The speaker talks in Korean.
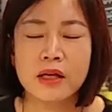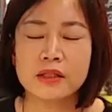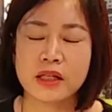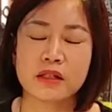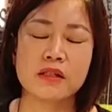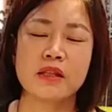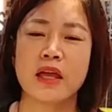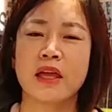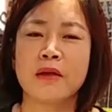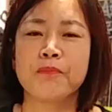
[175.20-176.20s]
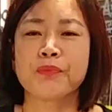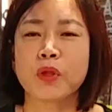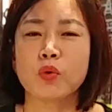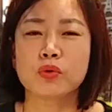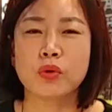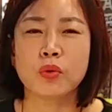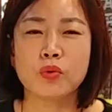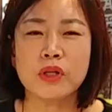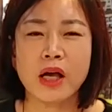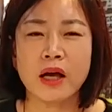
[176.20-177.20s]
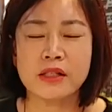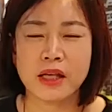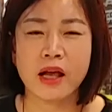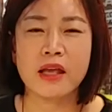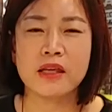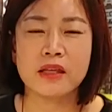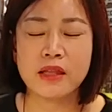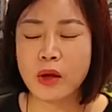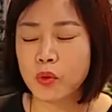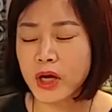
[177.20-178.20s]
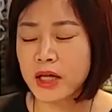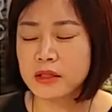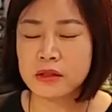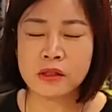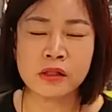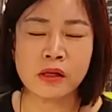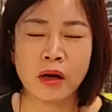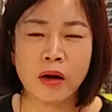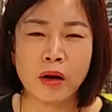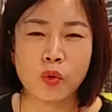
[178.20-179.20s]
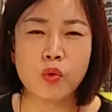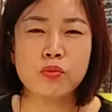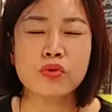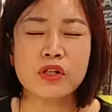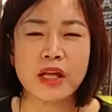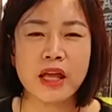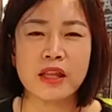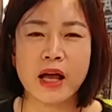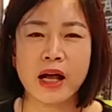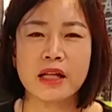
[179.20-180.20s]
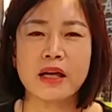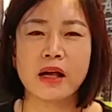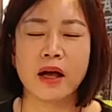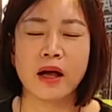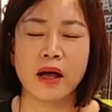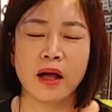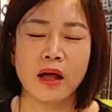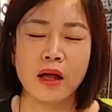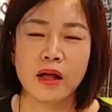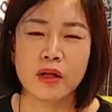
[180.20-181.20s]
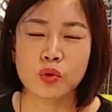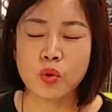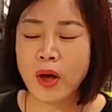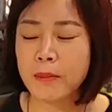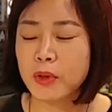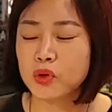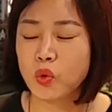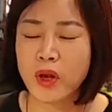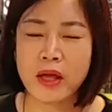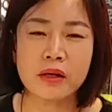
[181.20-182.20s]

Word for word: 자, 그런데 또 우리가, 제가 이 타로 카드를 어, 공부를 해 나가다가 또 한 번 놀란